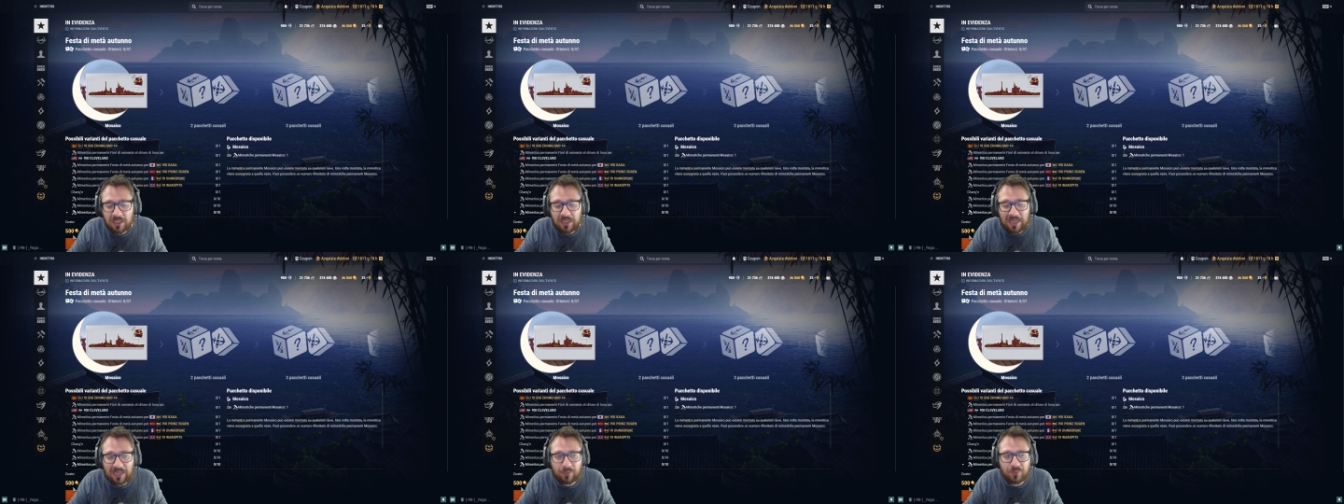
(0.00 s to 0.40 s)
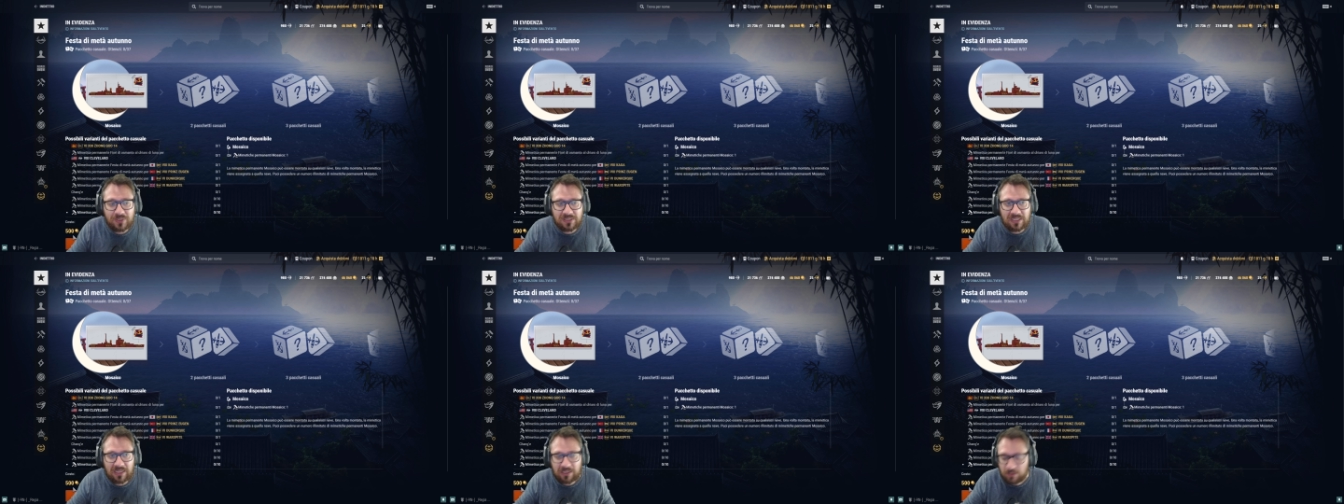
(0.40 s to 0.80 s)

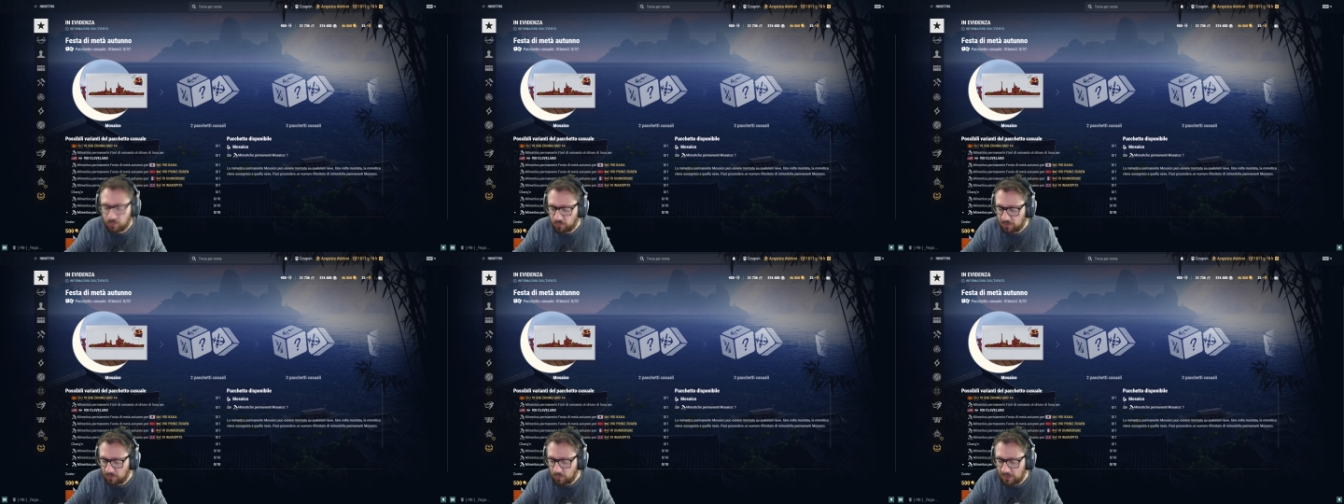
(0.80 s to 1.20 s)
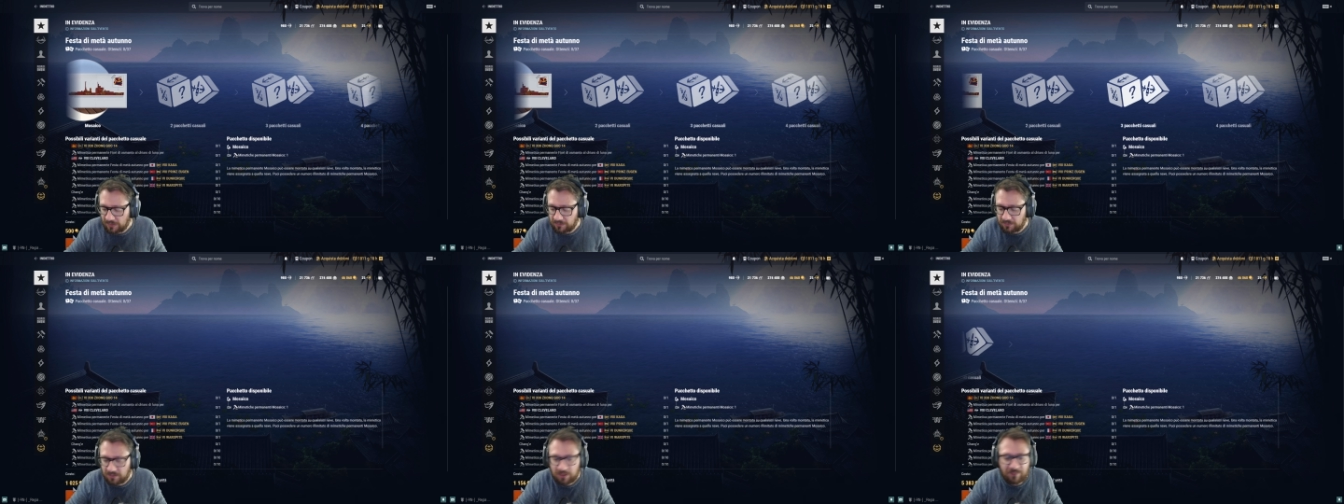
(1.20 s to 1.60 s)
acquistarli tutti
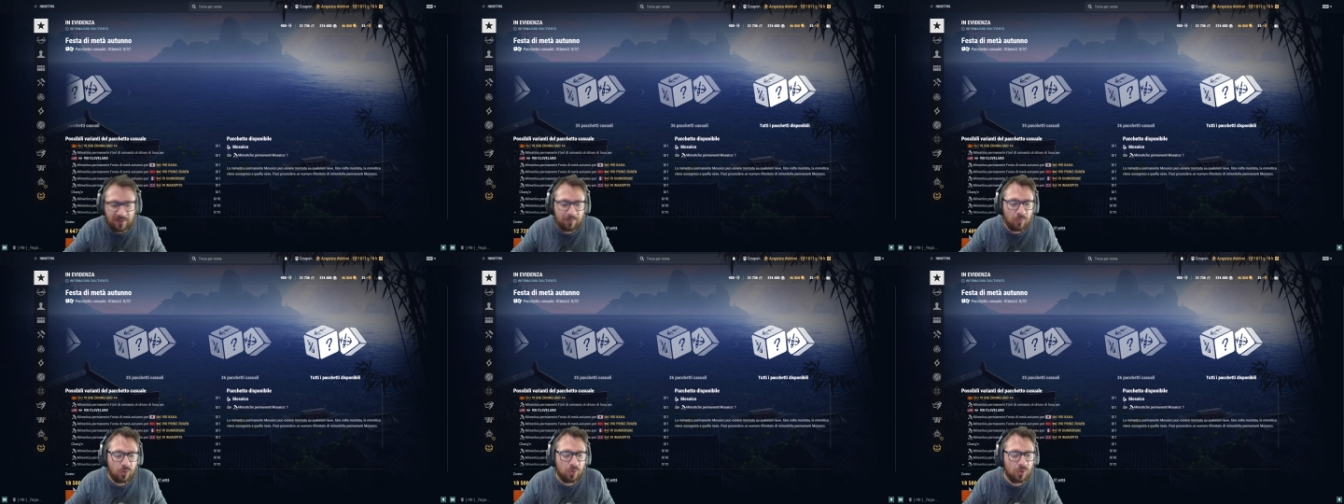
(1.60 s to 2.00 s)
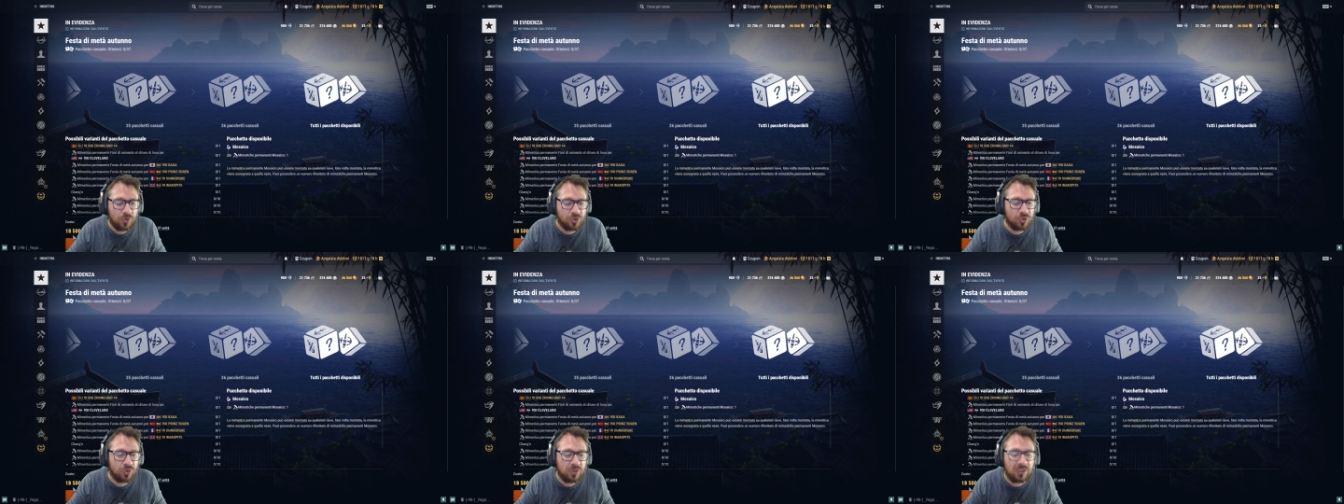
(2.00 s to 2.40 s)
quanti avrebbe un
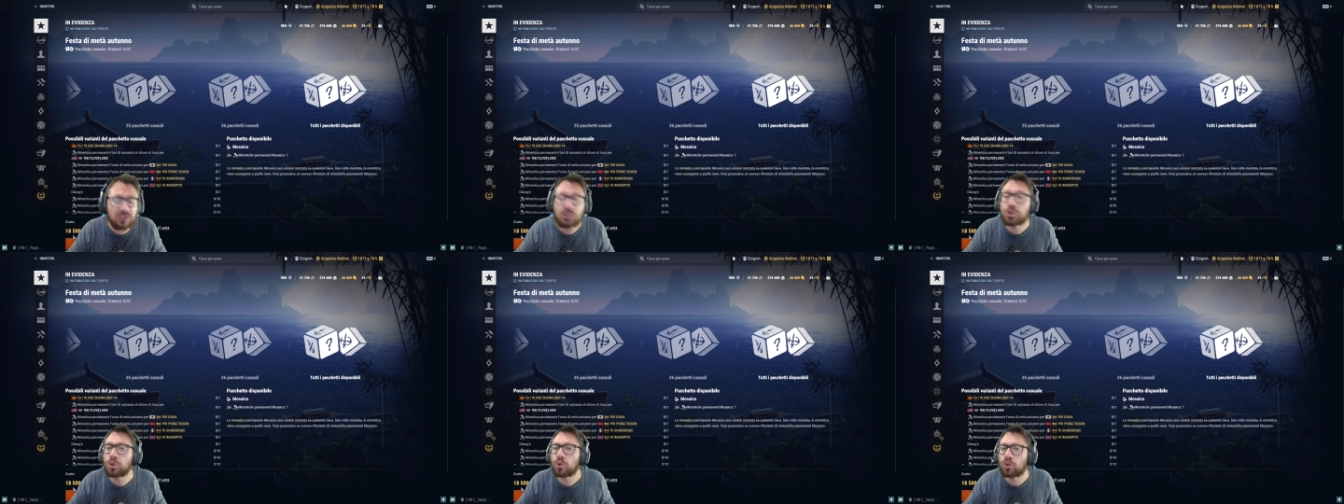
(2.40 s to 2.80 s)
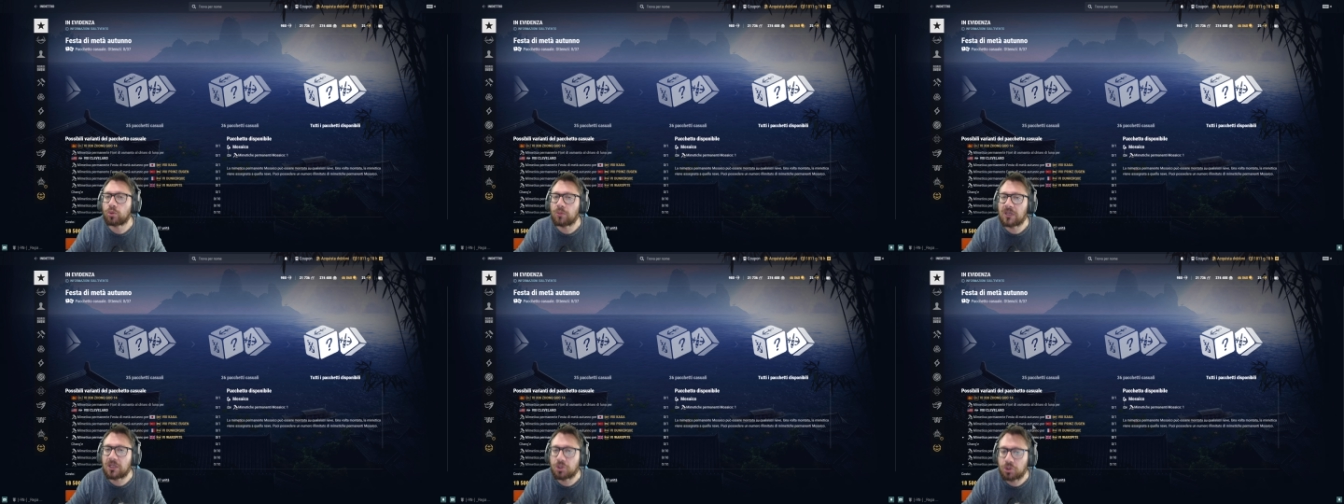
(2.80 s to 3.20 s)
costo di
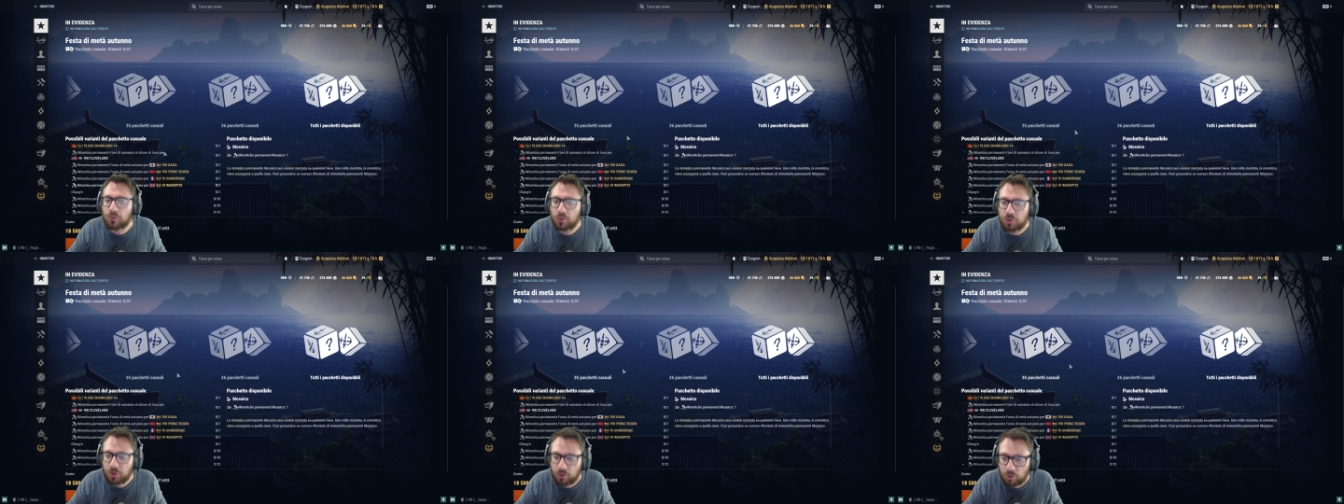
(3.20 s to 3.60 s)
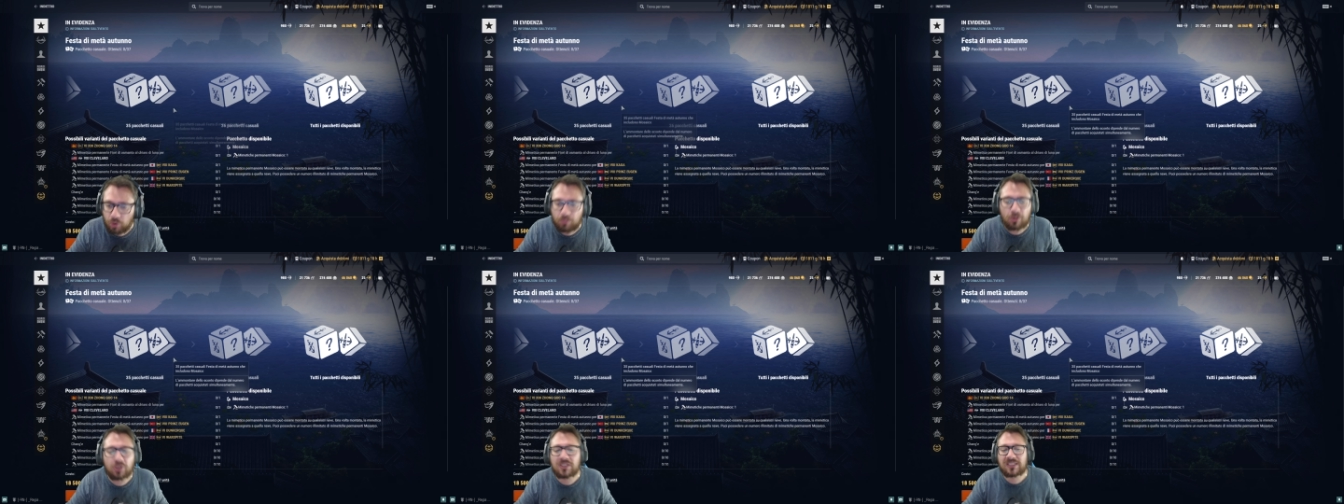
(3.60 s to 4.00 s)
18.500
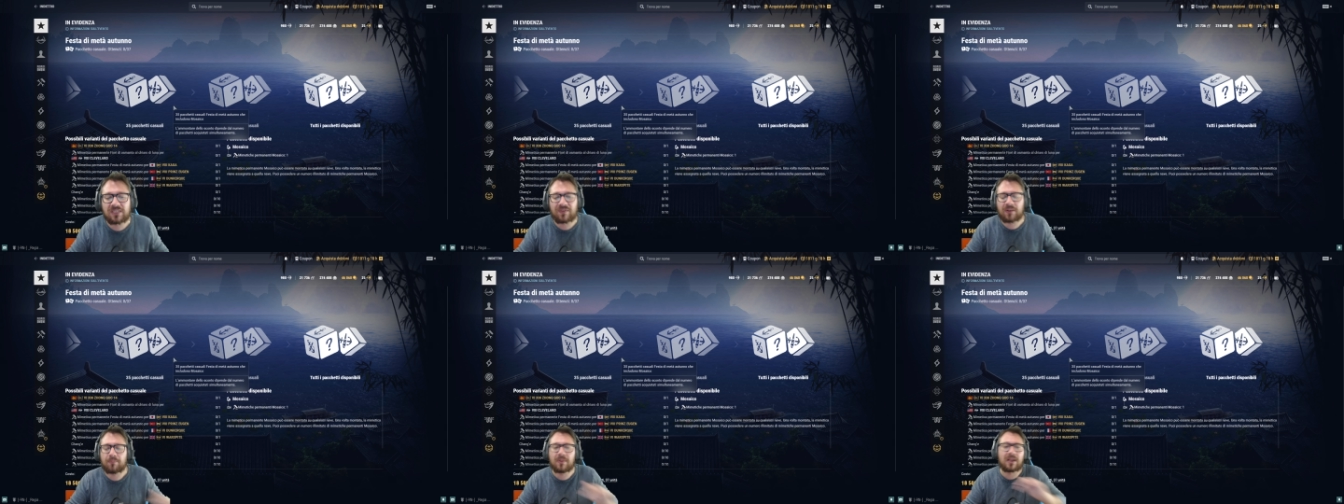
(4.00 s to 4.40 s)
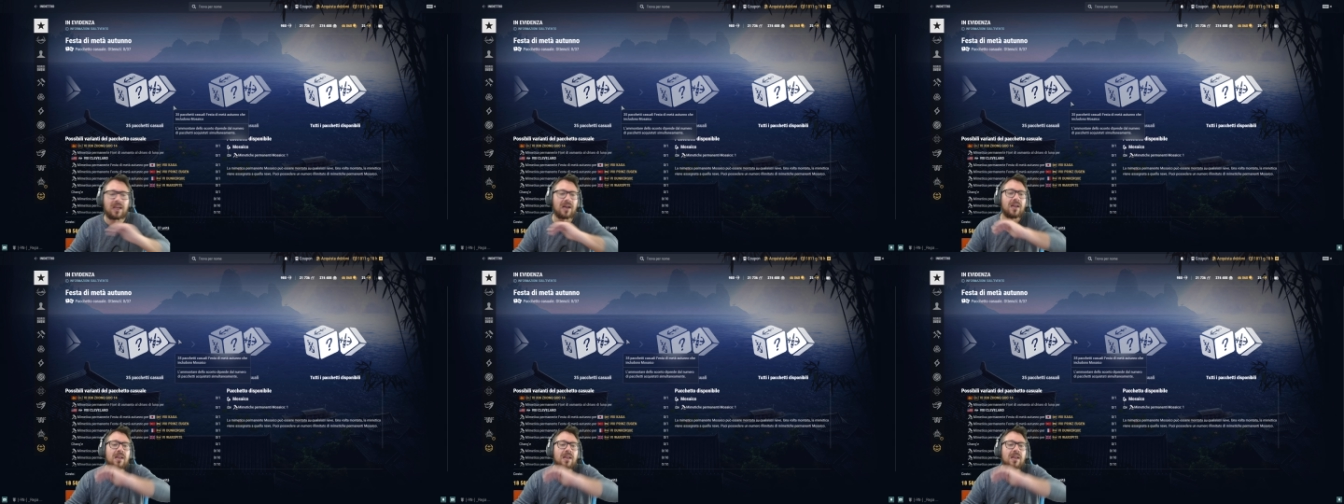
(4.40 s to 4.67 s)
dobloni e si avrebbe la